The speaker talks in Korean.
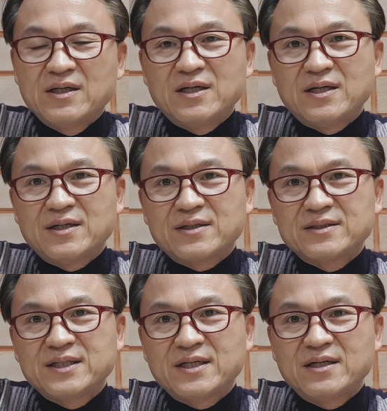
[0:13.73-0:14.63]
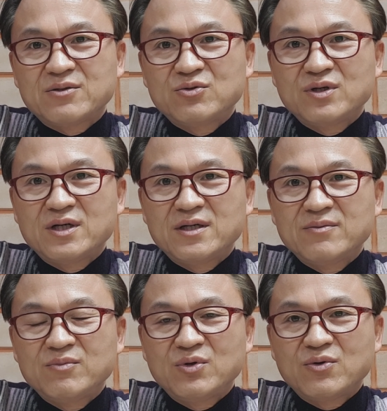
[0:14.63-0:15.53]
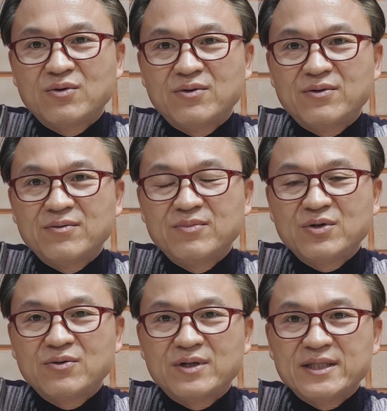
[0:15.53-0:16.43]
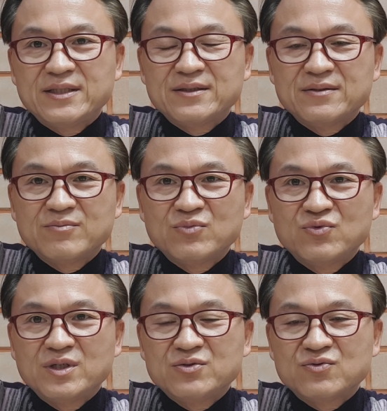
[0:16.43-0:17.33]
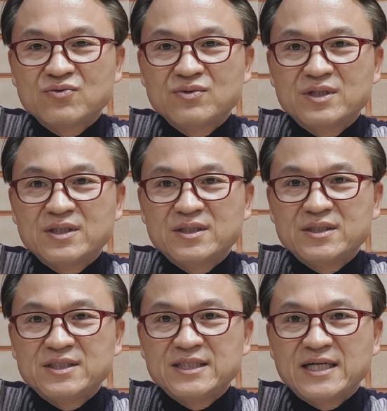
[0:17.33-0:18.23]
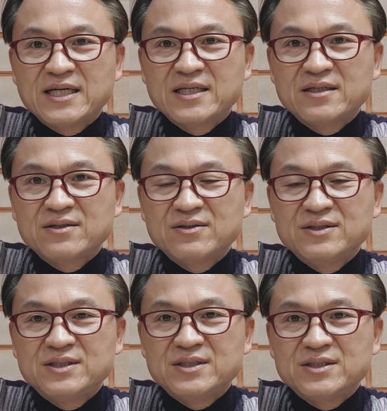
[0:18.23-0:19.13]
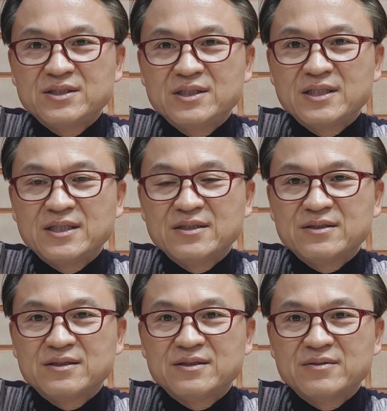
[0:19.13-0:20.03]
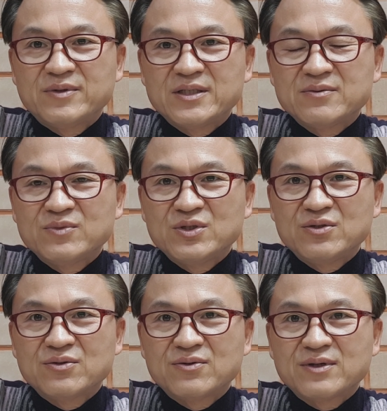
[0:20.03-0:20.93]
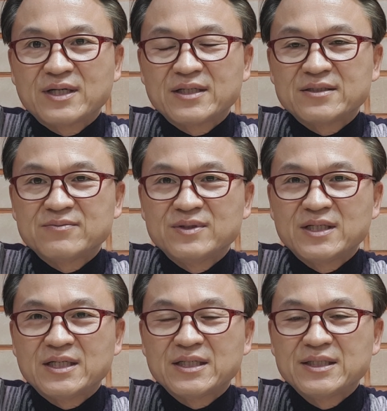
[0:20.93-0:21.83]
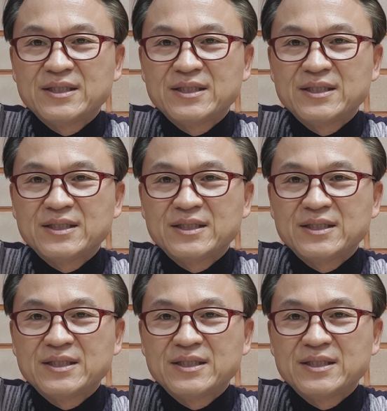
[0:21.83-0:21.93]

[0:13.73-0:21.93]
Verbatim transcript: 아, 제가 그동안 먹고 먹고 왔던 물의 종류라든지 양이라든지 시기에 대해서 말씀드리도록 하겠습니다